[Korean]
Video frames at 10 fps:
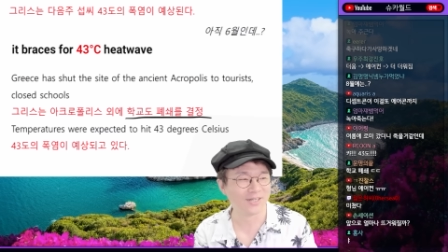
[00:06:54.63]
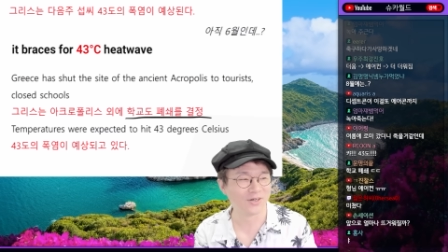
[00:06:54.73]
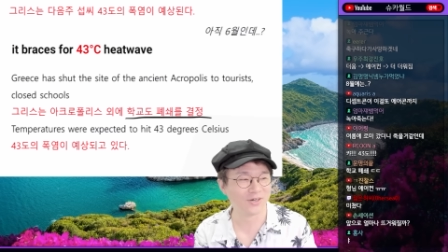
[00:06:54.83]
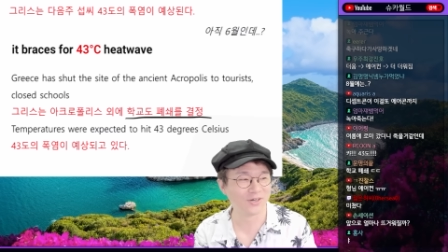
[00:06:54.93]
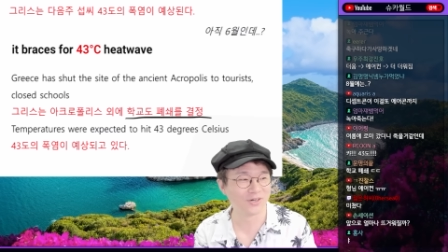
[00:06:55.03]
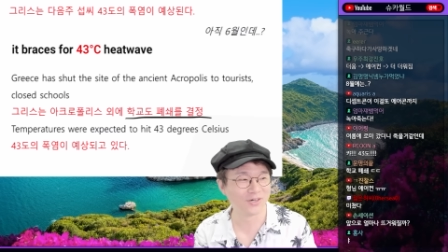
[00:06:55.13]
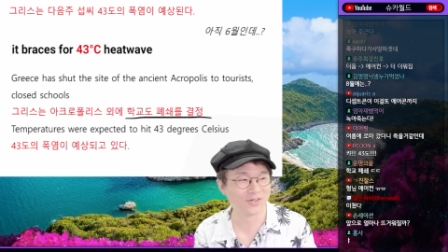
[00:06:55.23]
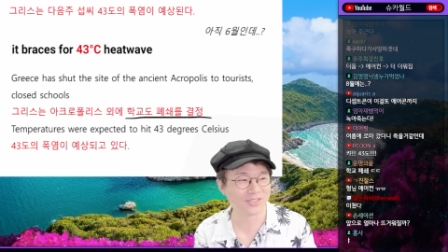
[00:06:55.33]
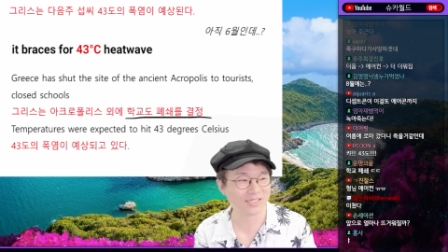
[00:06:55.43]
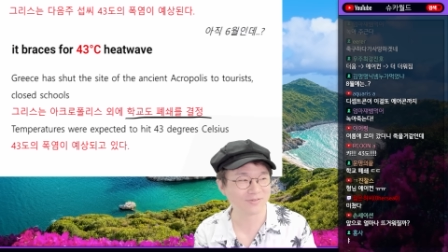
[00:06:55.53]

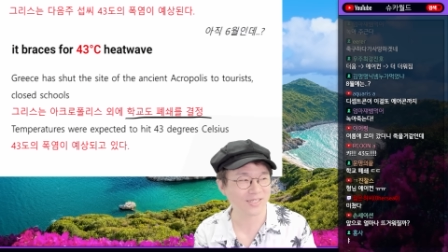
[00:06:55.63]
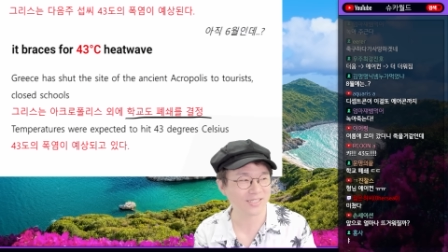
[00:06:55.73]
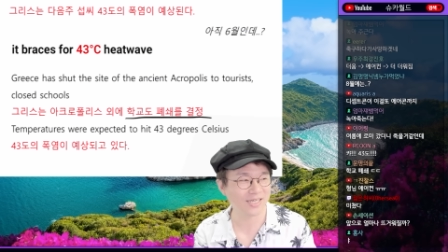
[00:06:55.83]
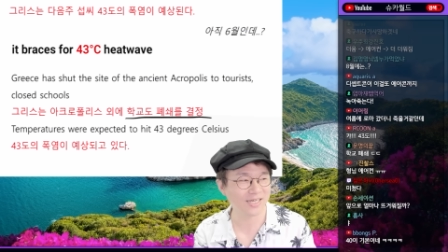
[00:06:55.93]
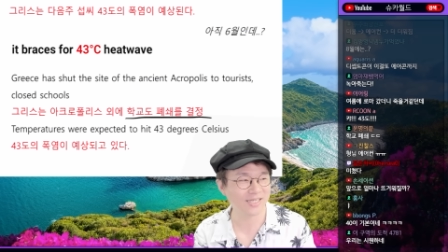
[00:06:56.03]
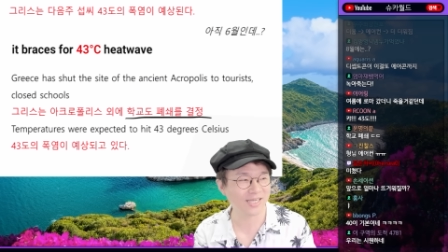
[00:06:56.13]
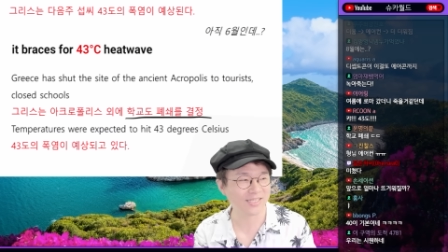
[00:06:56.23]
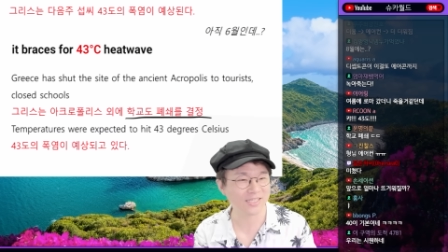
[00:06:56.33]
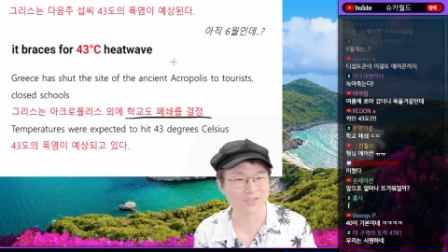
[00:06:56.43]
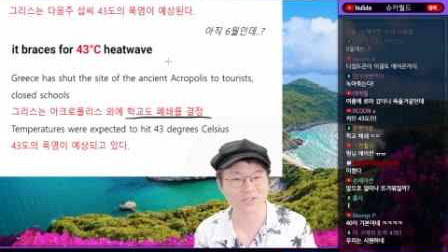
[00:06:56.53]
어 지금 상상이 안
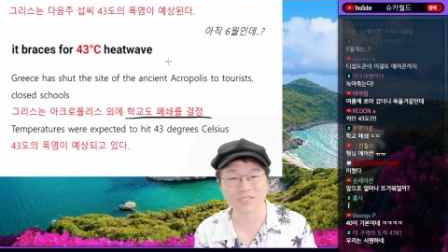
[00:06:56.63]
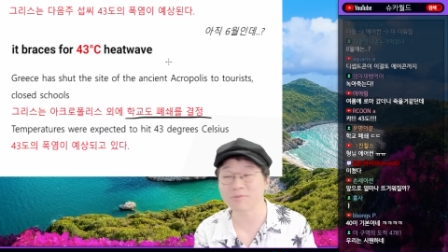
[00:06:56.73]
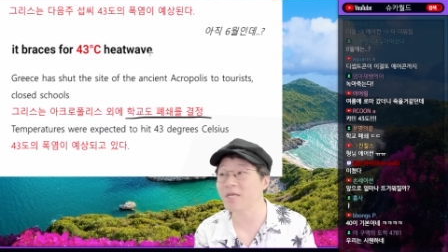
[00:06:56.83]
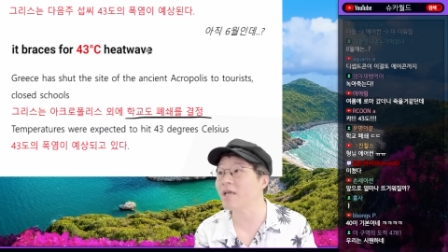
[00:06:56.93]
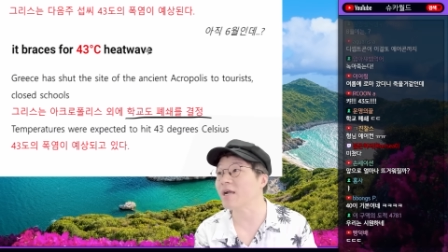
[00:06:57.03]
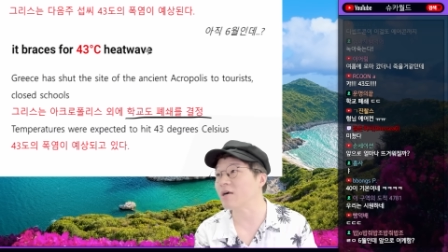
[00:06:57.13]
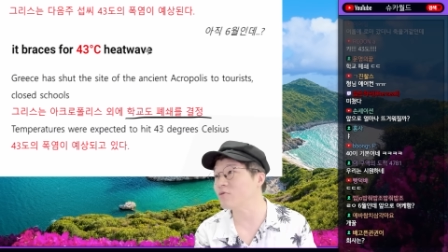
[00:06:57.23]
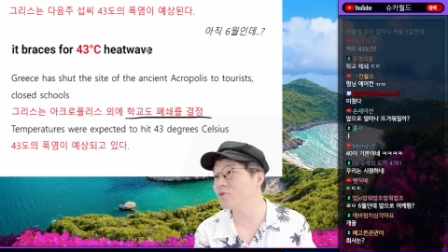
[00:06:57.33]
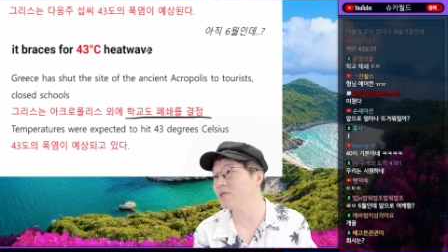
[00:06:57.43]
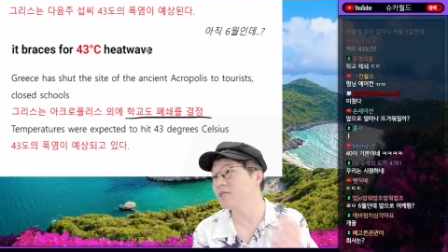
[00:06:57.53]
되죠. 지금 세계
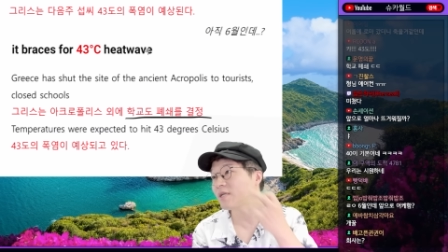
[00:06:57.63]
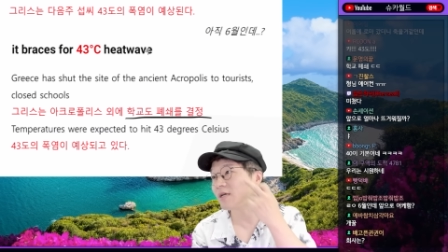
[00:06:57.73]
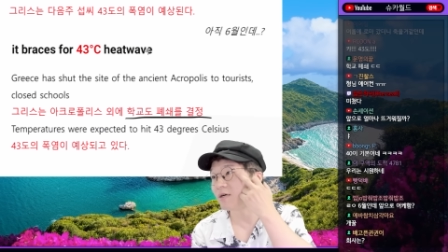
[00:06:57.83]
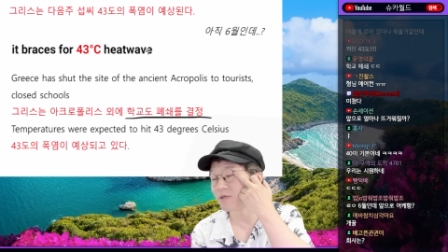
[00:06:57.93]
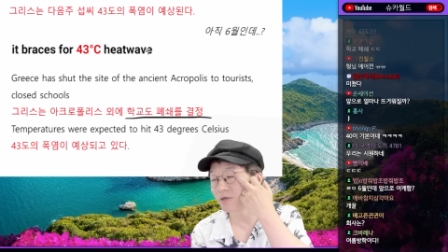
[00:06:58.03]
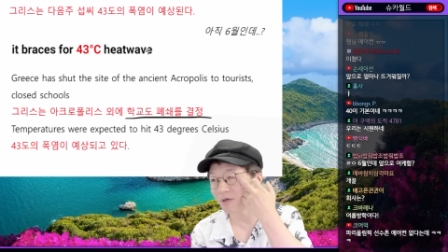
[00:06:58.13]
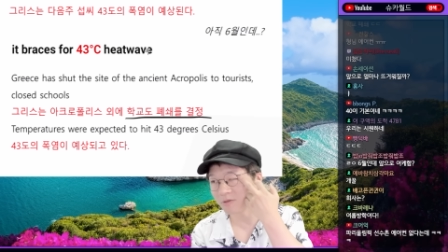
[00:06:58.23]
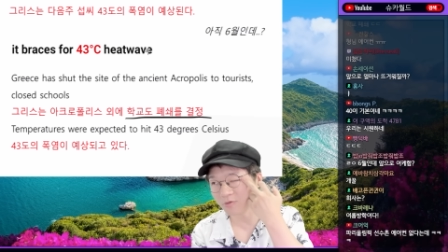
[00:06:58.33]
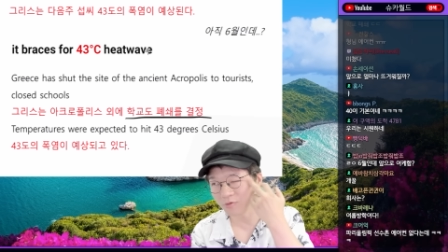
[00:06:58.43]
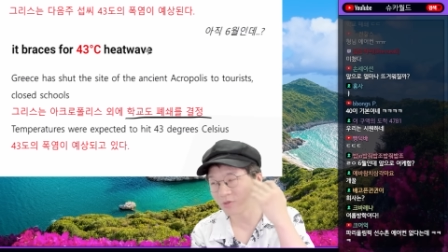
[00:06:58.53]
각국이 이래요. 여러
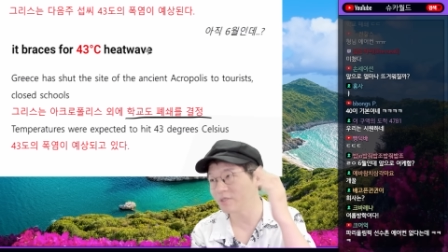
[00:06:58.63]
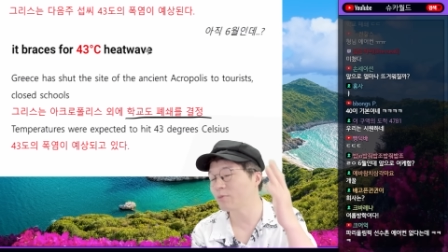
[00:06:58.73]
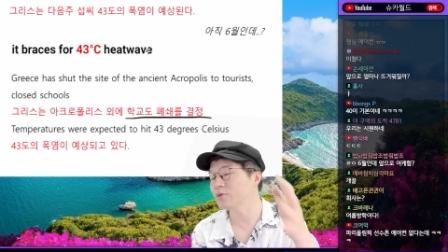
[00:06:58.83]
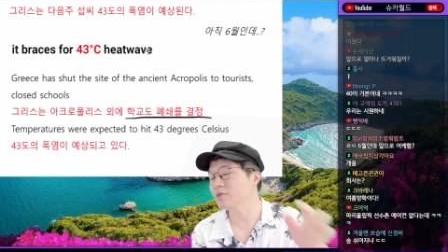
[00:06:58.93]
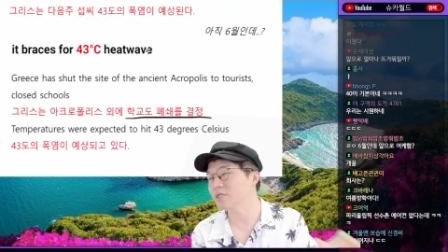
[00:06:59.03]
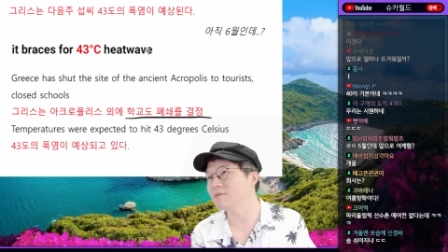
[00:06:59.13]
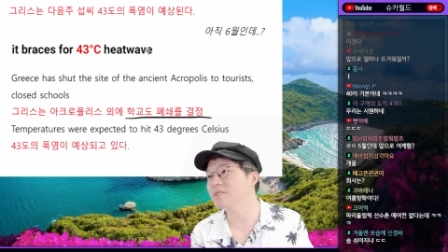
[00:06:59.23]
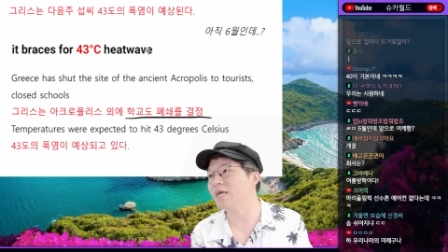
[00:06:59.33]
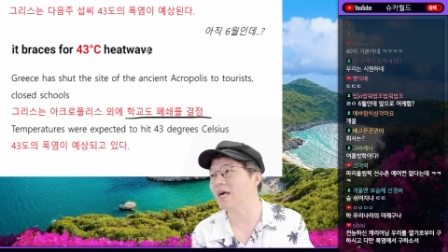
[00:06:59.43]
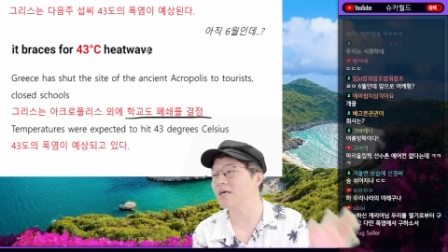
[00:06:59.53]
뉴스를 보셨겠지만
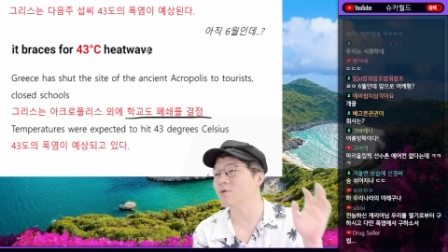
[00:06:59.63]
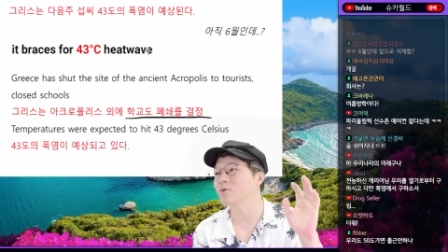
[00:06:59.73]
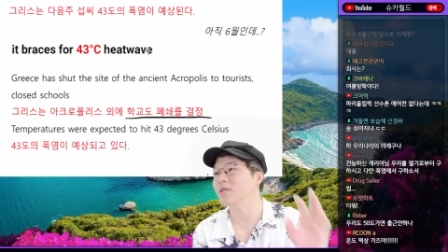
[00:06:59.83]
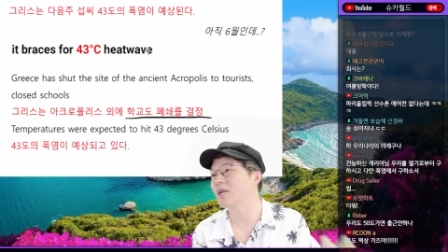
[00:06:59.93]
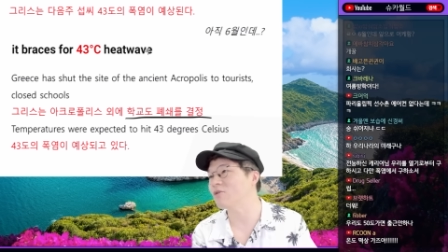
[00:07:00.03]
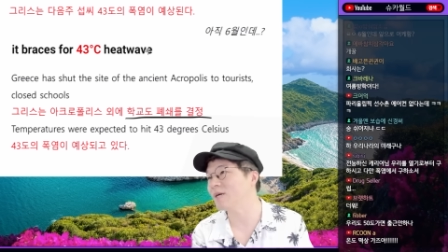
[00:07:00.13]
제가 안 갖고 온 나라도